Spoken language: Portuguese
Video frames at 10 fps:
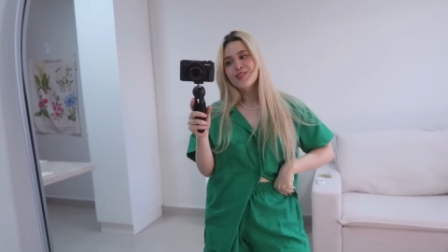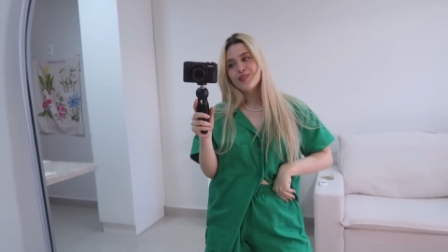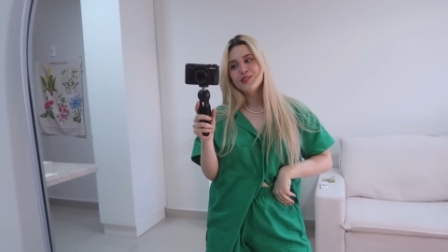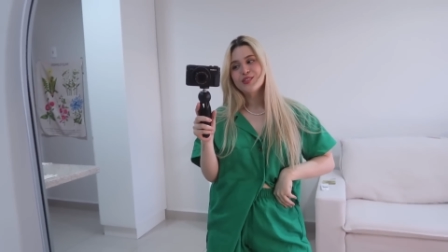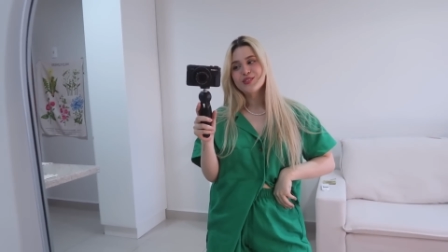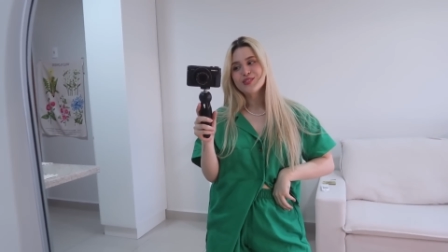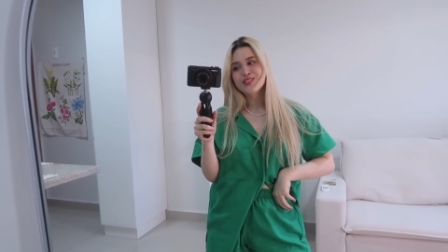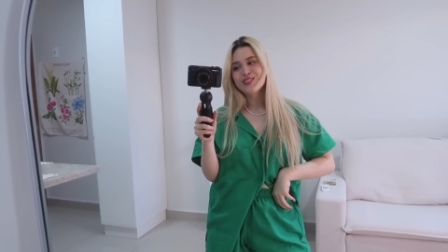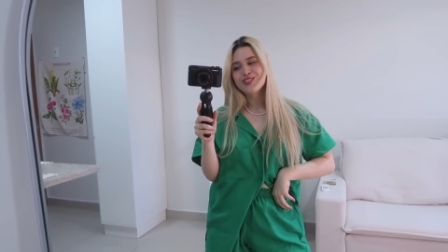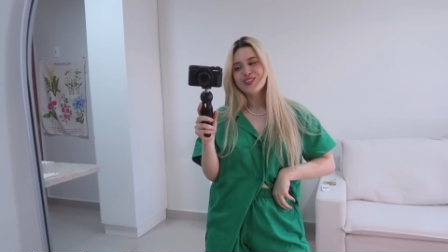o
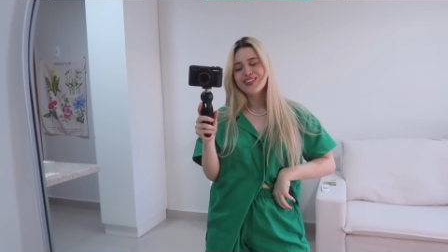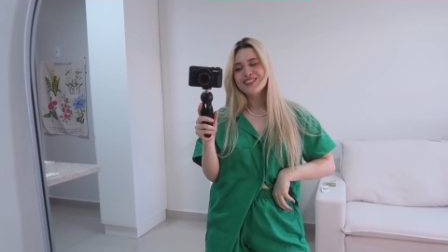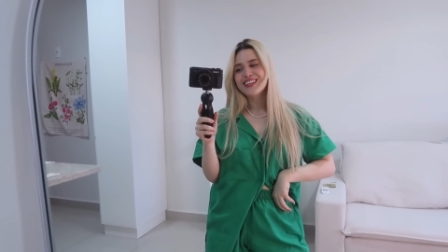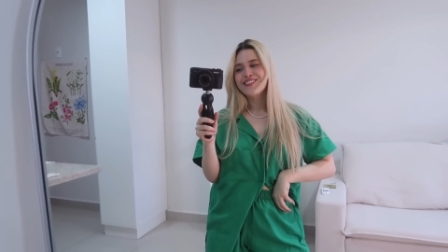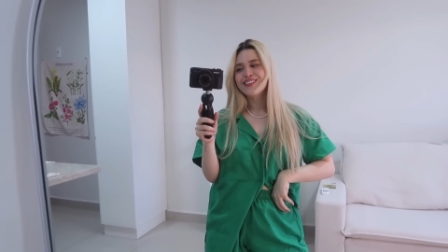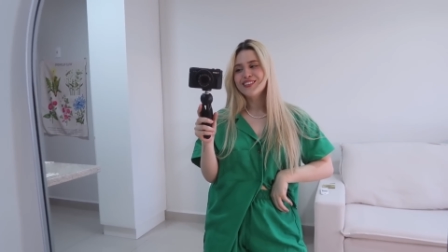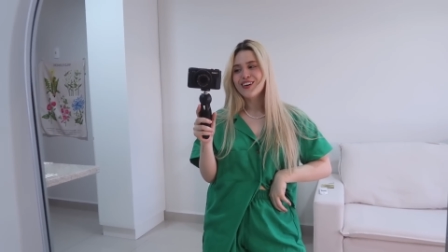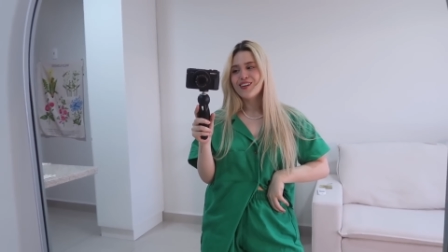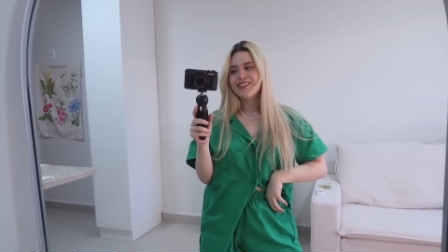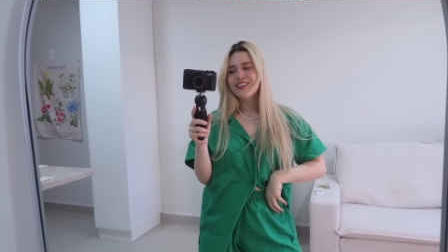conjunto dos sonhos na cor
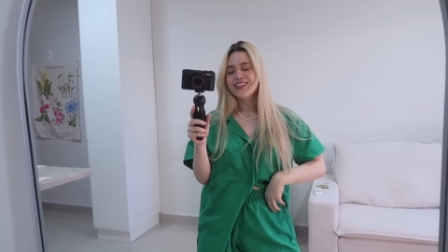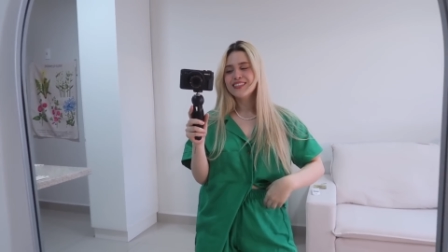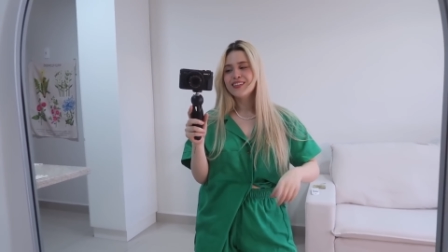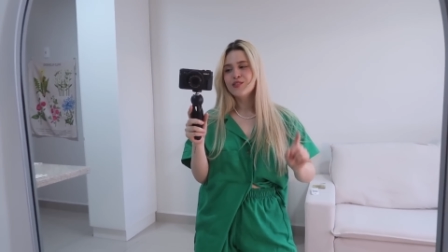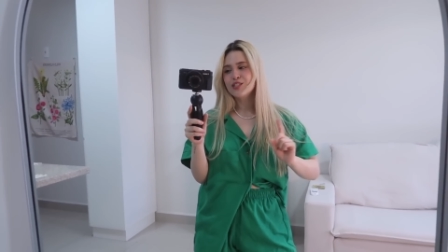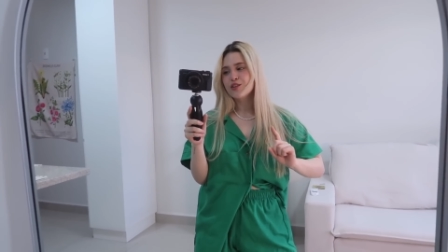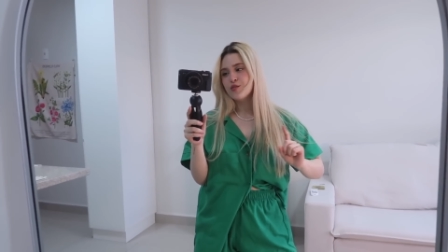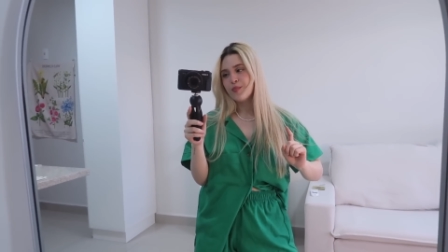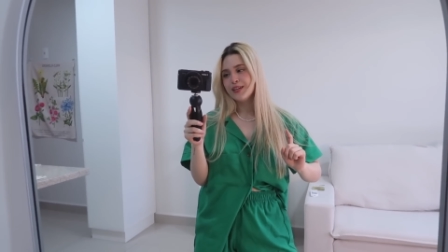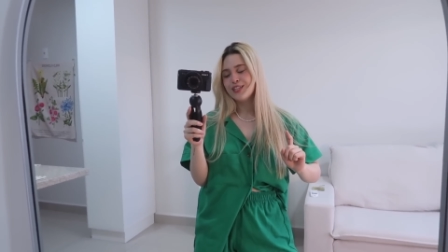nova que eu ainda não tinha
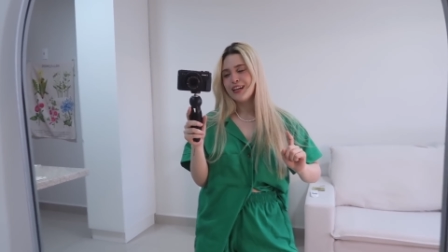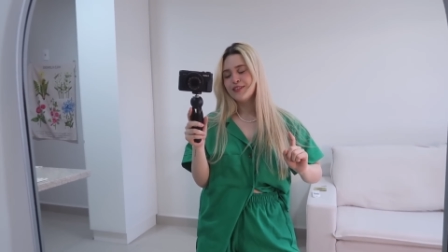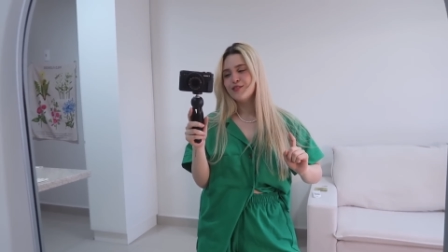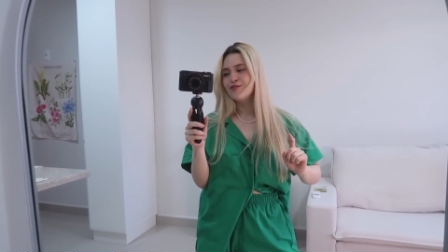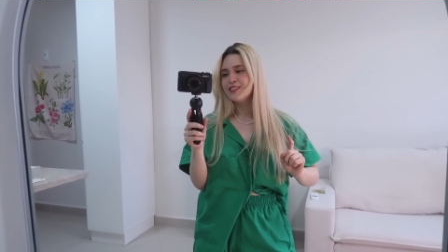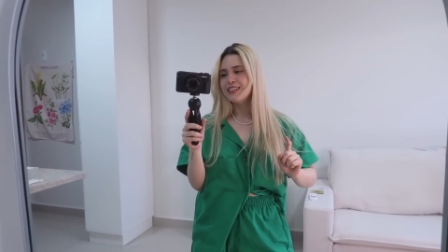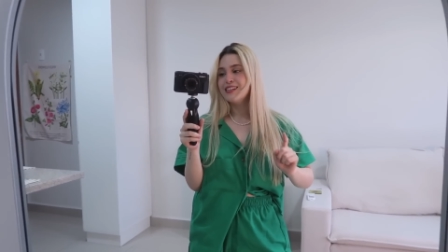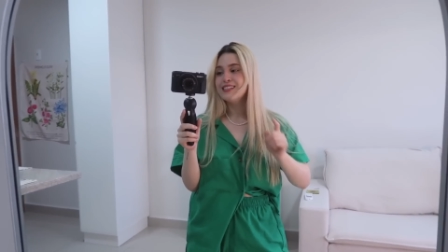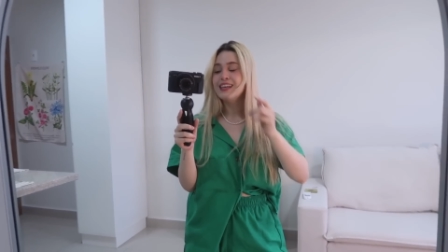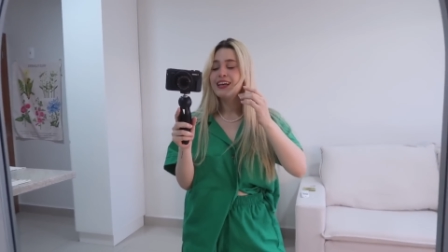compartilhado com
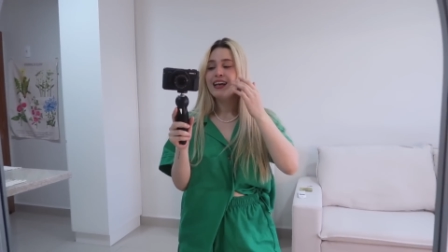vocês